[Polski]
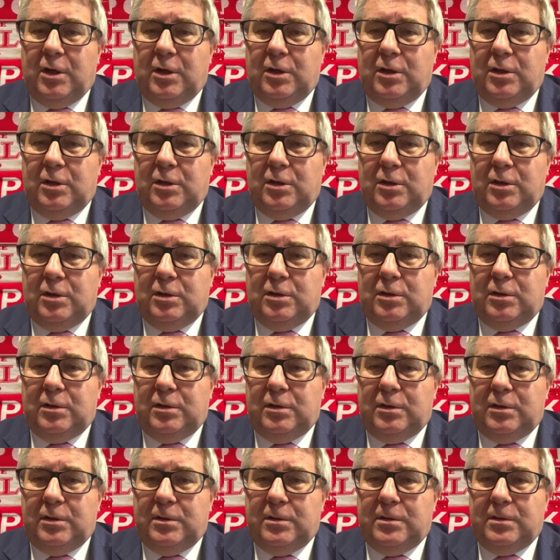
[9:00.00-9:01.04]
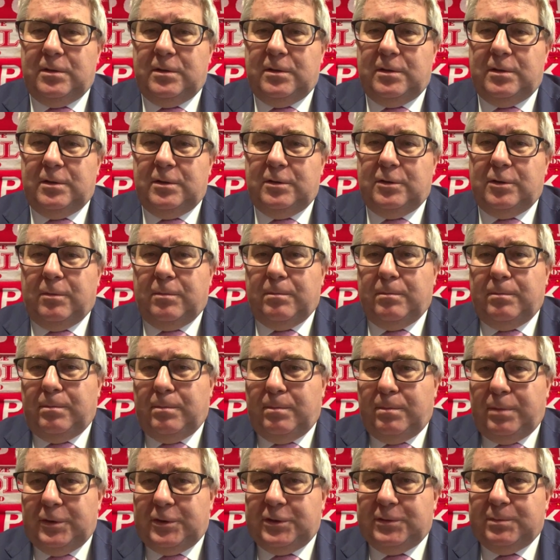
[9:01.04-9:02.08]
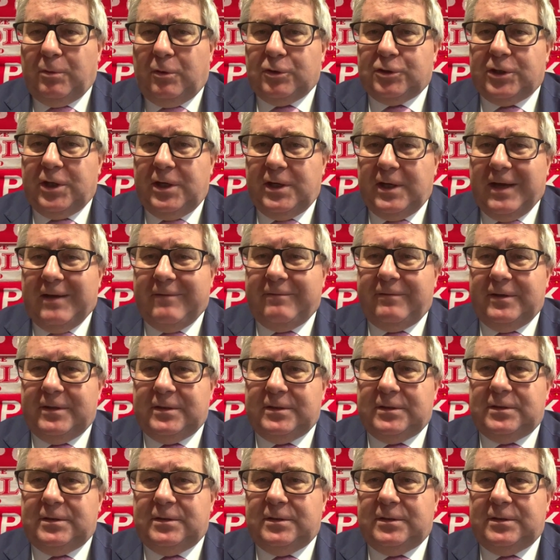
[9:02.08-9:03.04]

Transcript: E, e, no, być może nawet